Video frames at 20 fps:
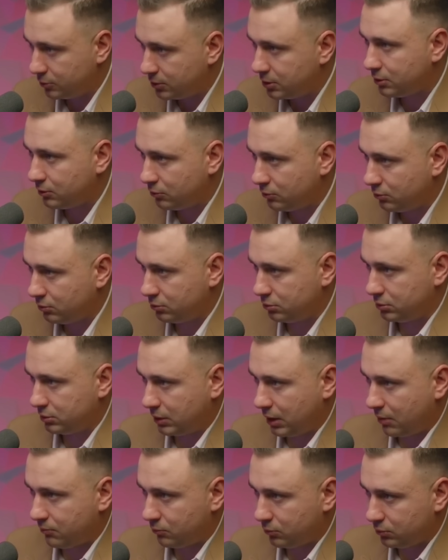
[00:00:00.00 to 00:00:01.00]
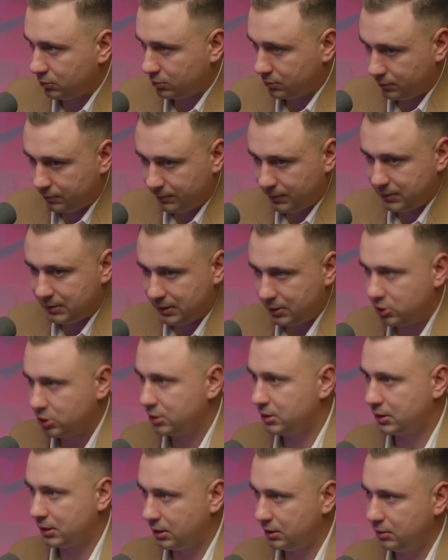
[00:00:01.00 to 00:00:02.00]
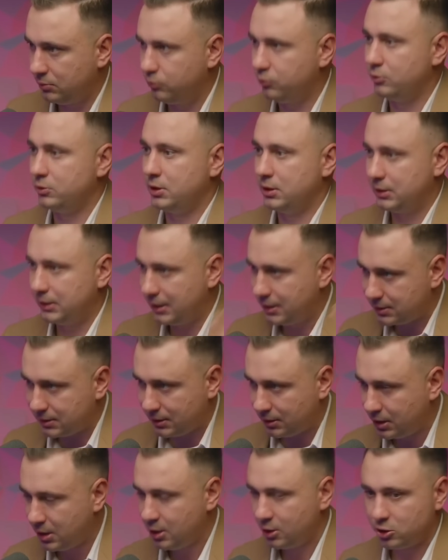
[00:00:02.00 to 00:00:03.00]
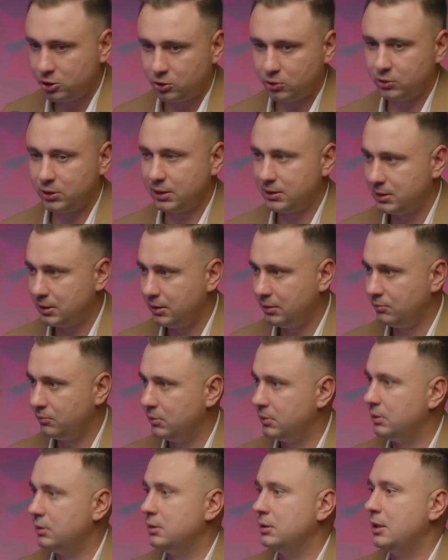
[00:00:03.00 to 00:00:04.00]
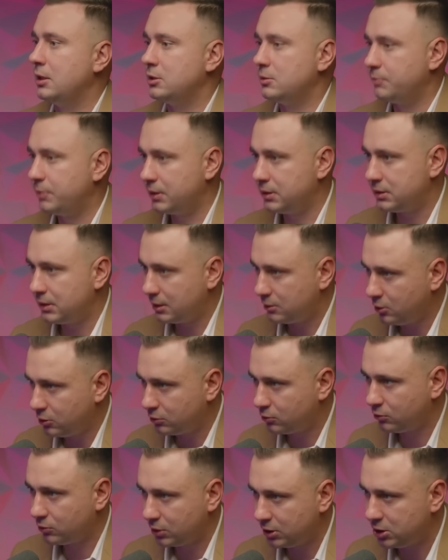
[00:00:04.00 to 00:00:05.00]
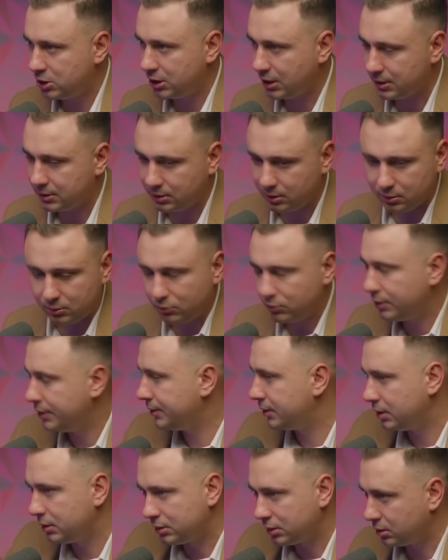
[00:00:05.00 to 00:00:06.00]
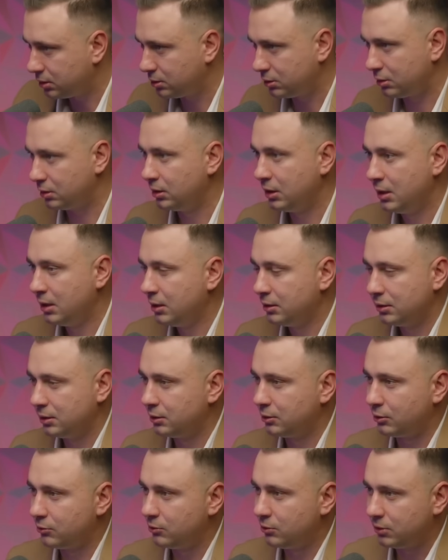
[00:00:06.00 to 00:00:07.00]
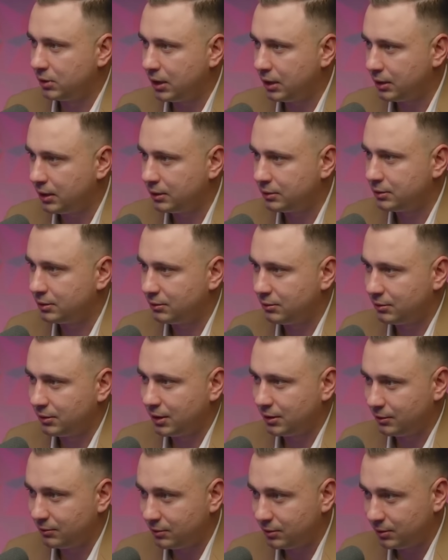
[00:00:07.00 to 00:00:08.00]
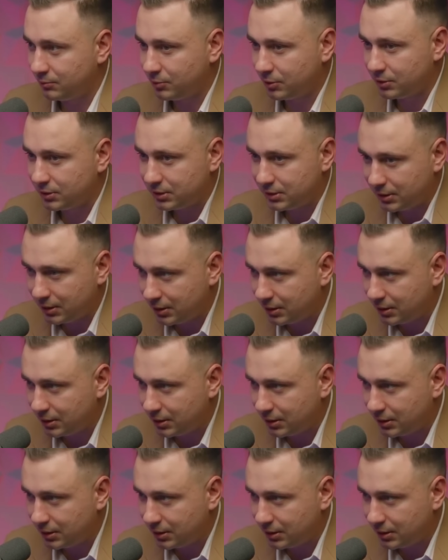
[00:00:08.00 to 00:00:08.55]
Путину там физически не будет, если что-то с ним даже произойдет, он исчезнет, улетит на, на другую галактику какую-нибудь.